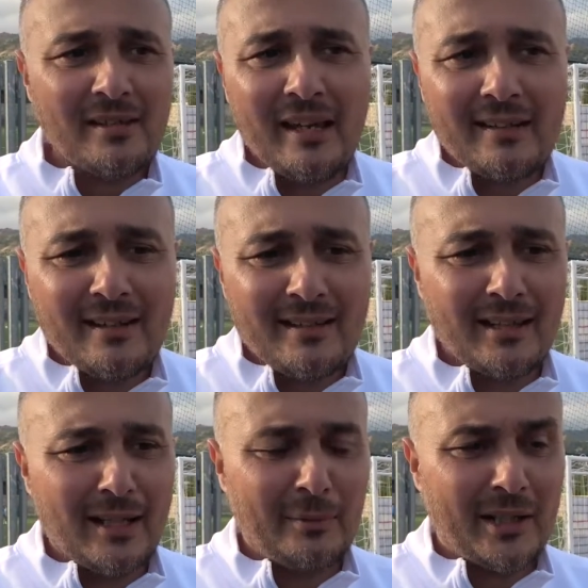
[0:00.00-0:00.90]
Sì, è
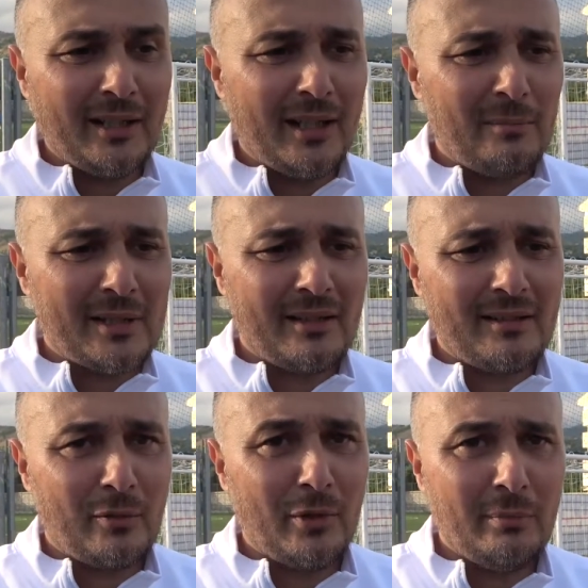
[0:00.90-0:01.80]
stata una partita
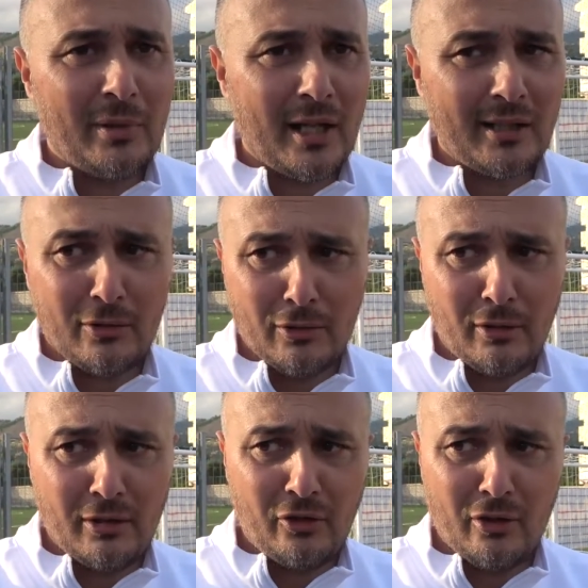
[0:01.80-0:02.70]
abbastanza equilibrata con
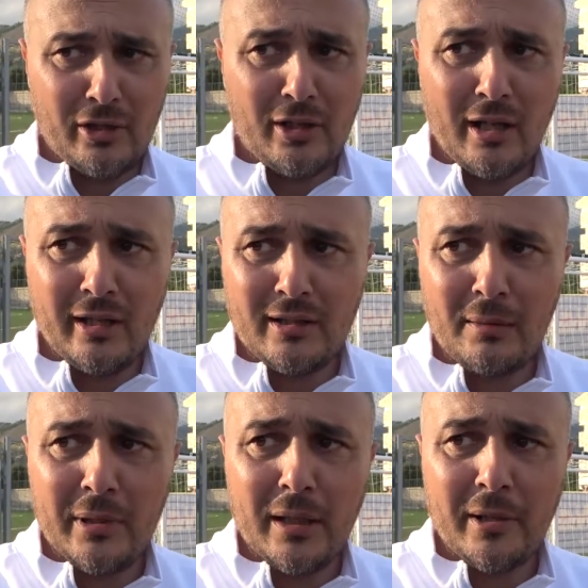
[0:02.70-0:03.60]
occasioni da
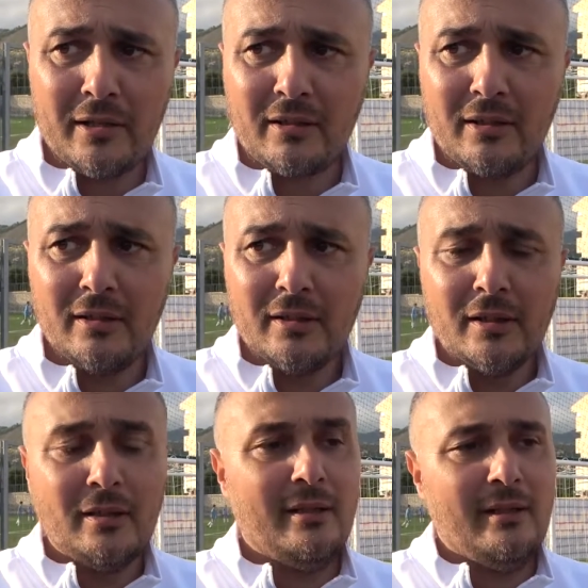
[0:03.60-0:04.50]
entrambe le parti.
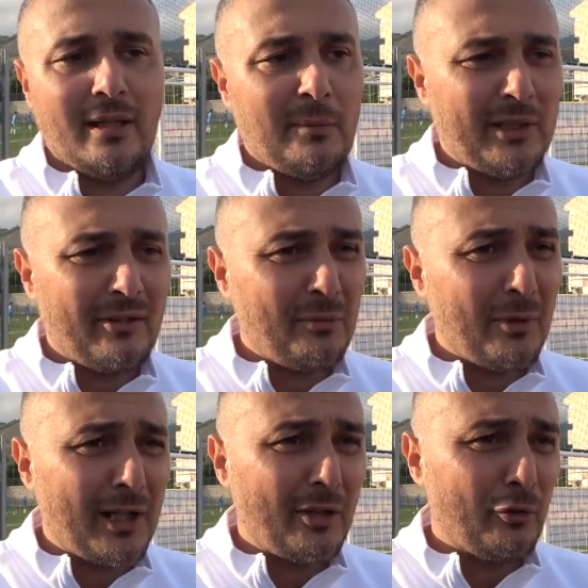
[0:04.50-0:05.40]
La poteva
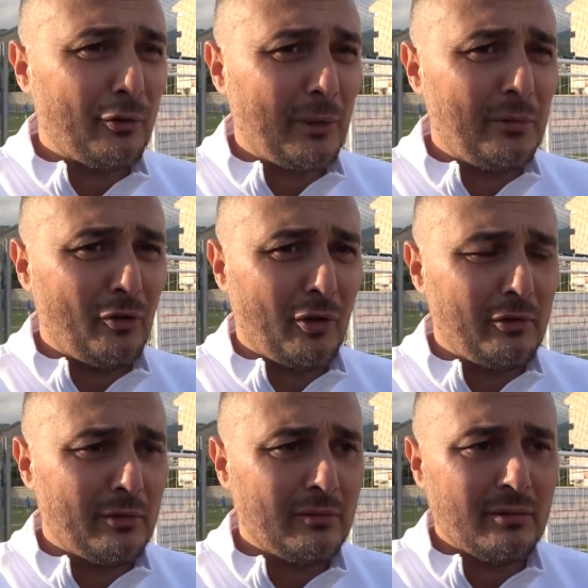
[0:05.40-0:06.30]
sbloccare solo un
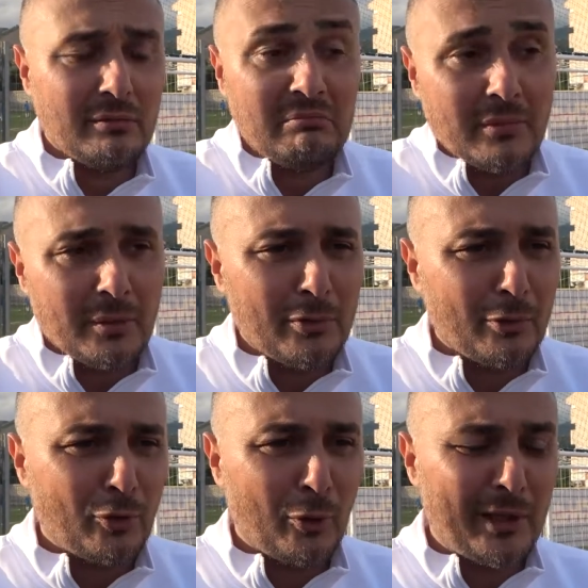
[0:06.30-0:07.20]
episodio. È
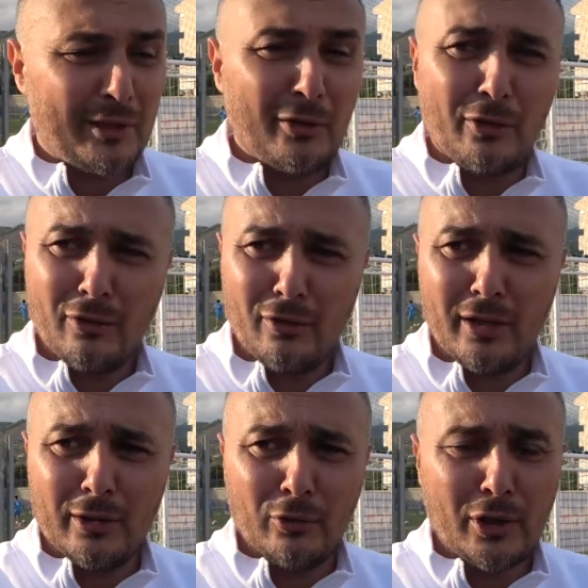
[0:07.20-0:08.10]
brutto
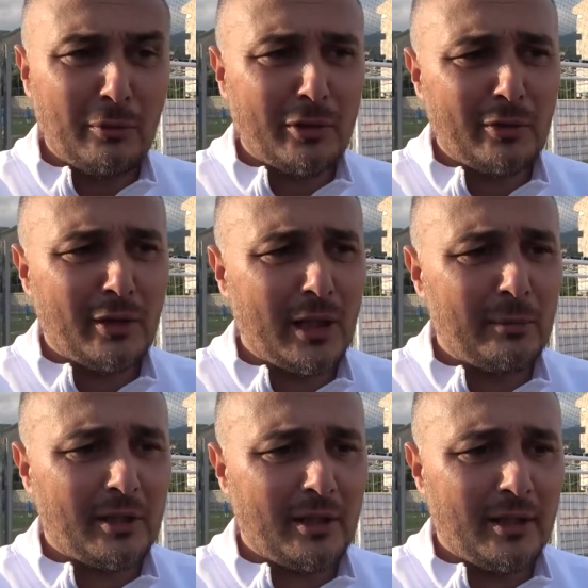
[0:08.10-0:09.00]
perderlo all'ultimo tiro della
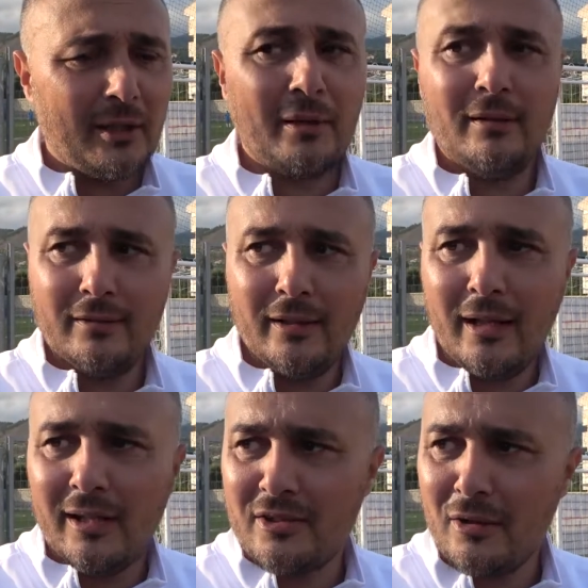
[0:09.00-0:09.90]
partita, ma il
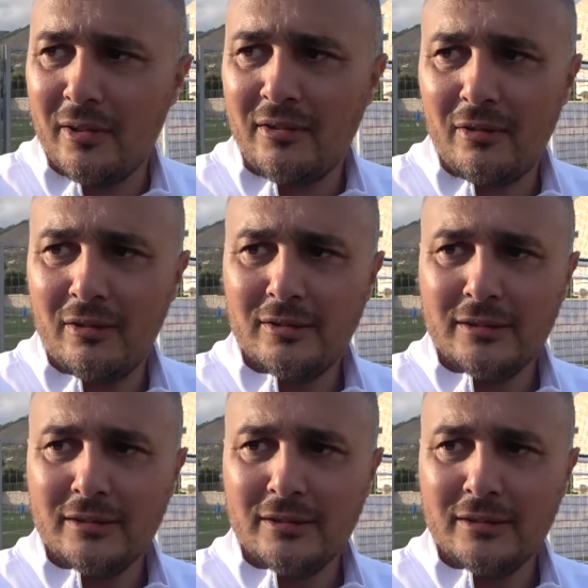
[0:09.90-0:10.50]
calcio è questo.